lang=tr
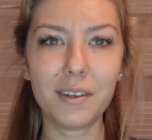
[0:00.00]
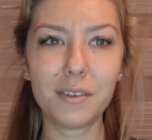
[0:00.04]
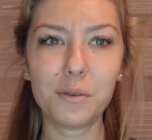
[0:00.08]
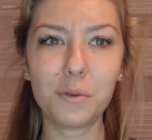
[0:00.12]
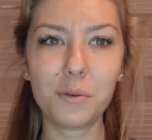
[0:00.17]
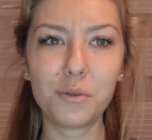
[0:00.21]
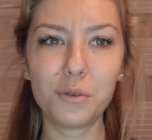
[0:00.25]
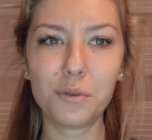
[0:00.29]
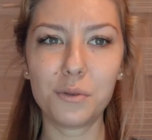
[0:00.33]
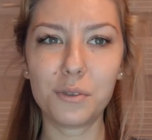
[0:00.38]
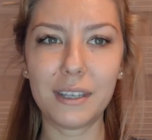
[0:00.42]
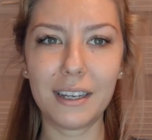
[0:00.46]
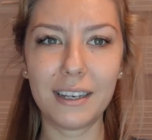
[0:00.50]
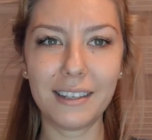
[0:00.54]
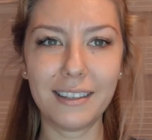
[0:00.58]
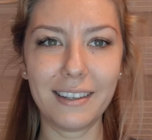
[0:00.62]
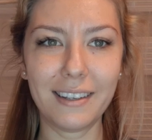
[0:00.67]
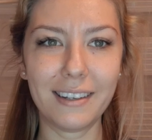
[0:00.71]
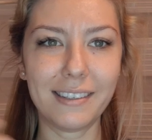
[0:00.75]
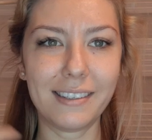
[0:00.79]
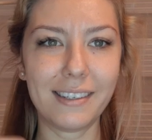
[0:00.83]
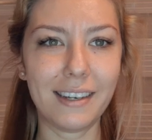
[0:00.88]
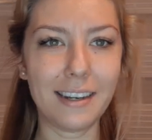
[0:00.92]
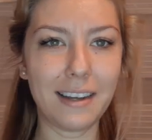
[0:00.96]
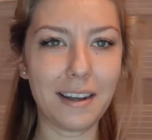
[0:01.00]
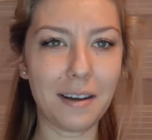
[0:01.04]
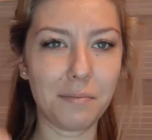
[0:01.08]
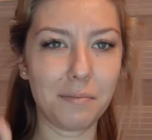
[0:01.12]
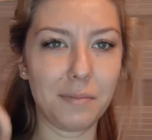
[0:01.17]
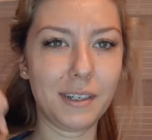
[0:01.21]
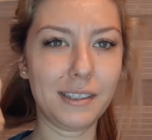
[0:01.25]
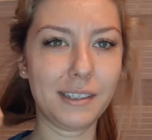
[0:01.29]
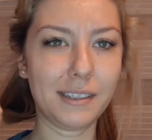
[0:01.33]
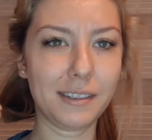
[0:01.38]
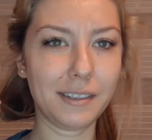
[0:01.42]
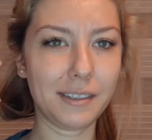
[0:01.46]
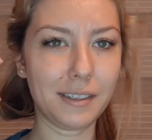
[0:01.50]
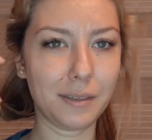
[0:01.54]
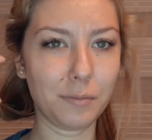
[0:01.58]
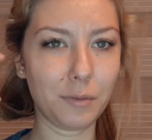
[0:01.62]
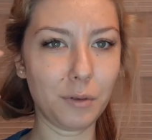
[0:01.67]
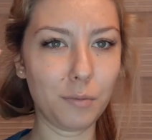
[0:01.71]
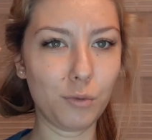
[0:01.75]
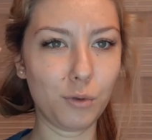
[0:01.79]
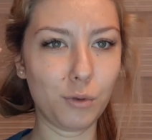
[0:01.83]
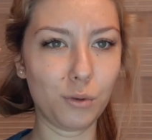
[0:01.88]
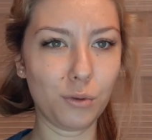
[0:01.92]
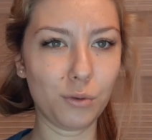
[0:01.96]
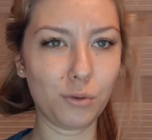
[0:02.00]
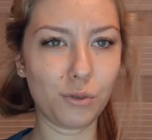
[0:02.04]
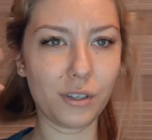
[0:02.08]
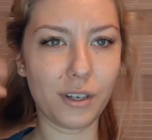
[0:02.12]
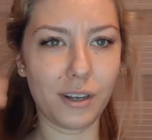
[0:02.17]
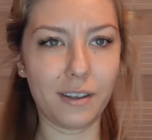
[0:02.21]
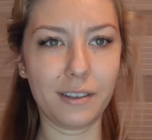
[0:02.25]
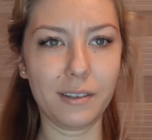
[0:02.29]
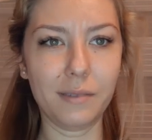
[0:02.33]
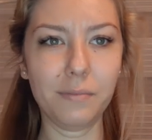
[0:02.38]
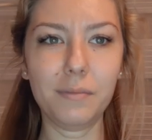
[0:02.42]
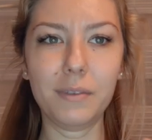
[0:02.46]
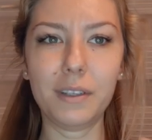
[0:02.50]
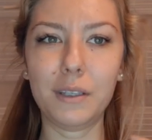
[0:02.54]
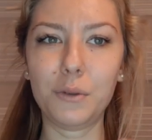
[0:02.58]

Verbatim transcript: Az önce 150 dereceyle yapmaya çalıştığımda bu sonucu aldım.